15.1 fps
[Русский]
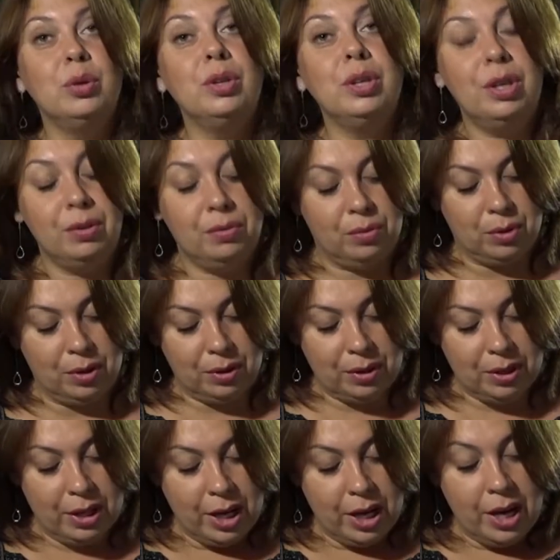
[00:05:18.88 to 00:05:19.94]
он и его.
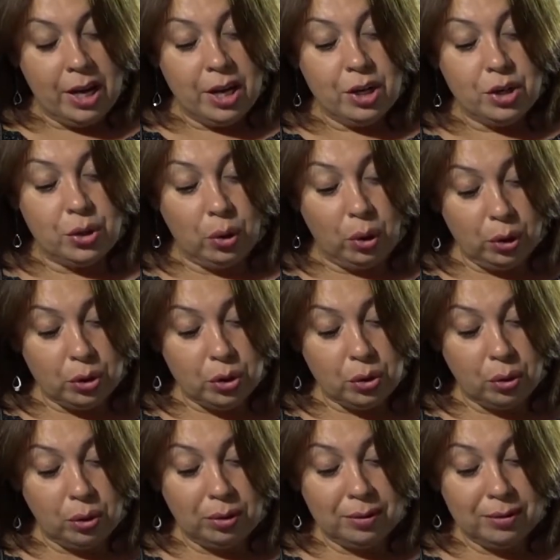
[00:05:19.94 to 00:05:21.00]

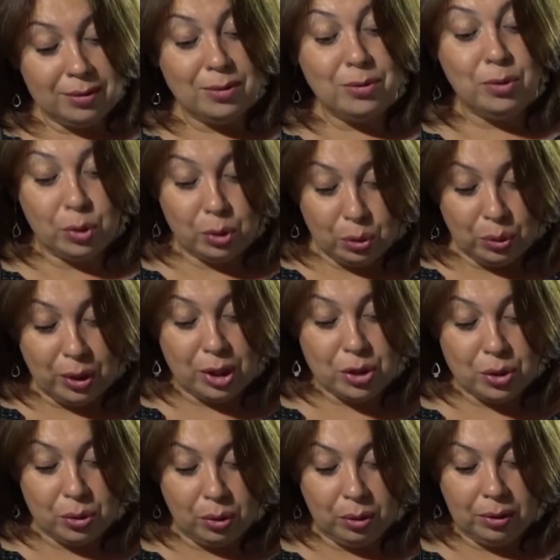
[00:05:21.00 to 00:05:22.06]
Шел-шел, воду
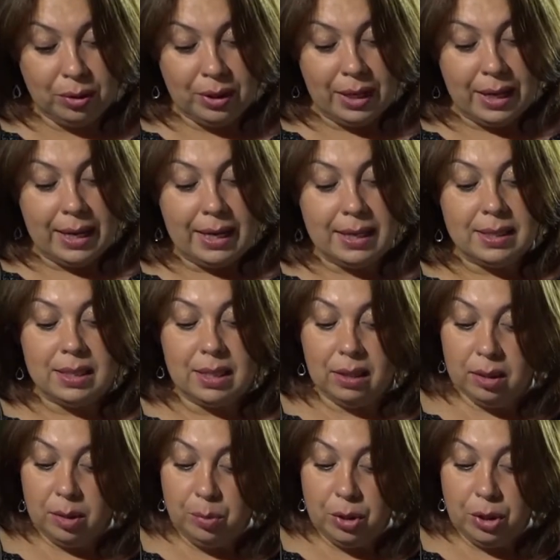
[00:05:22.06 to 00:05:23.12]
нашел. Сел
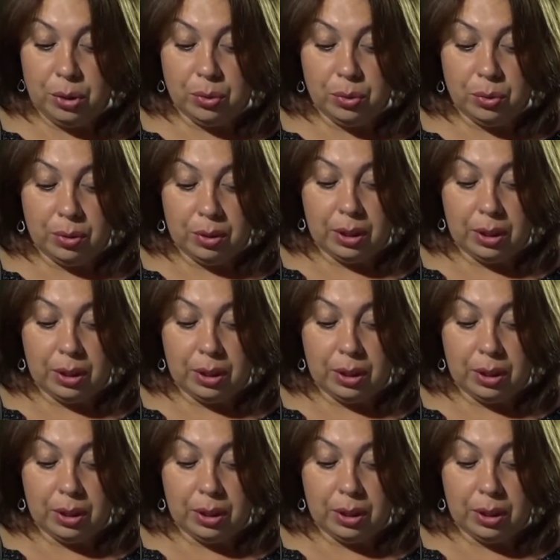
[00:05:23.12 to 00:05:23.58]
на берегу